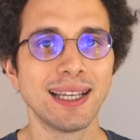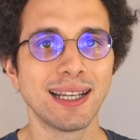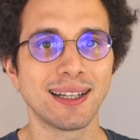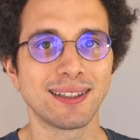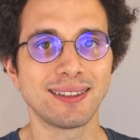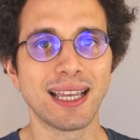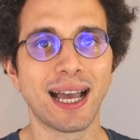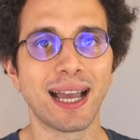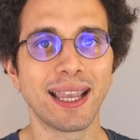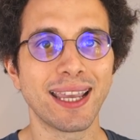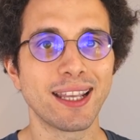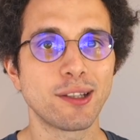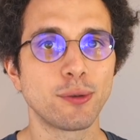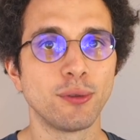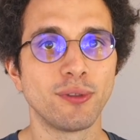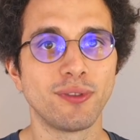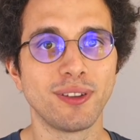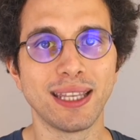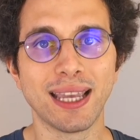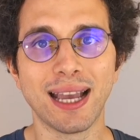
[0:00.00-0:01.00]
Daria est une
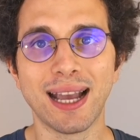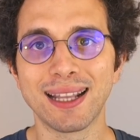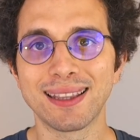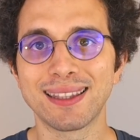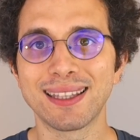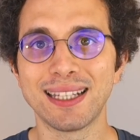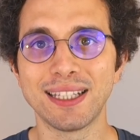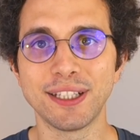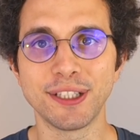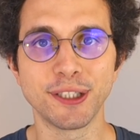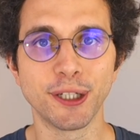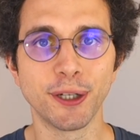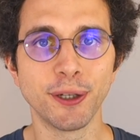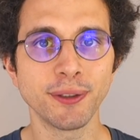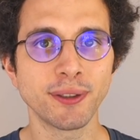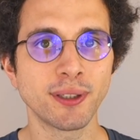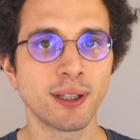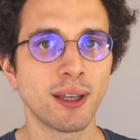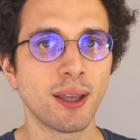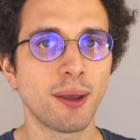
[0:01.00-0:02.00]
fille
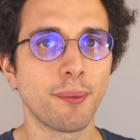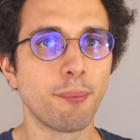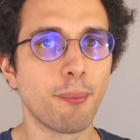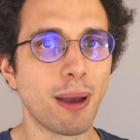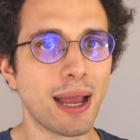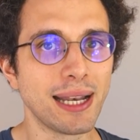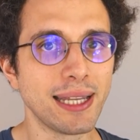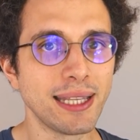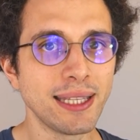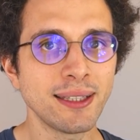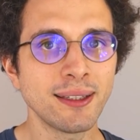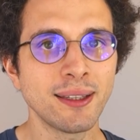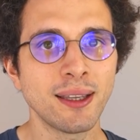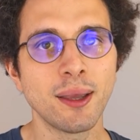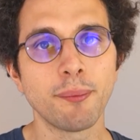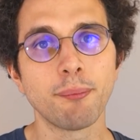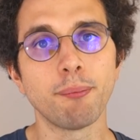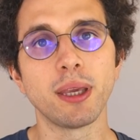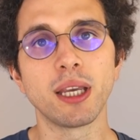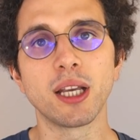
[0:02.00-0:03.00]
intelligente, maligne,
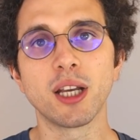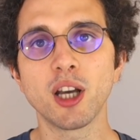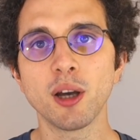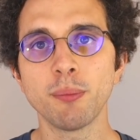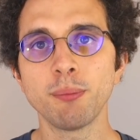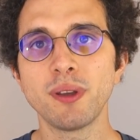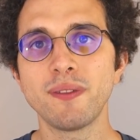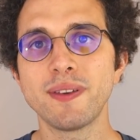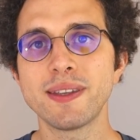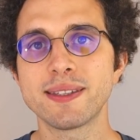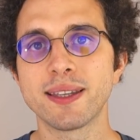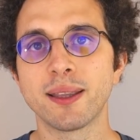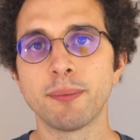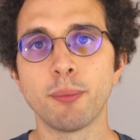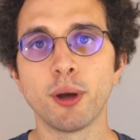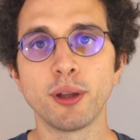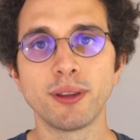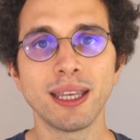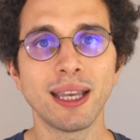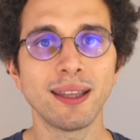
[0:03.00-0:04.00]
mais comme Beavis and
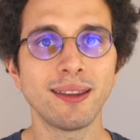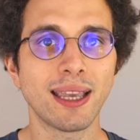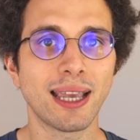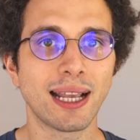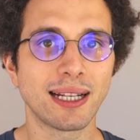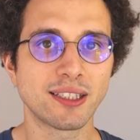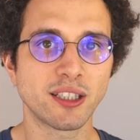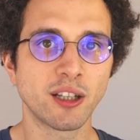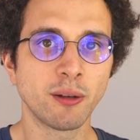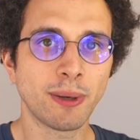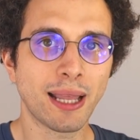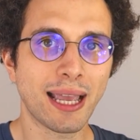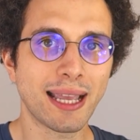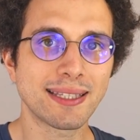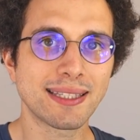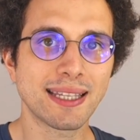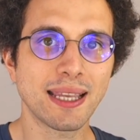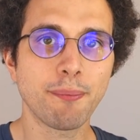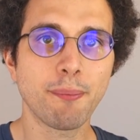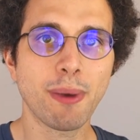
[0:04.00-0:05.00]
Butthead, elle semble
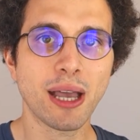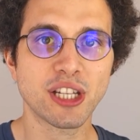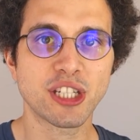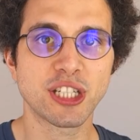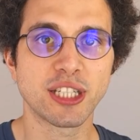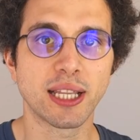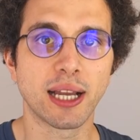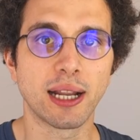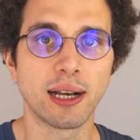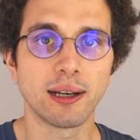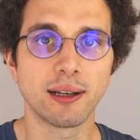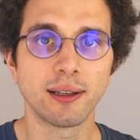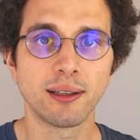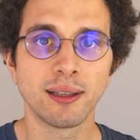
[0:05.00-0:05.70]
assez marginale.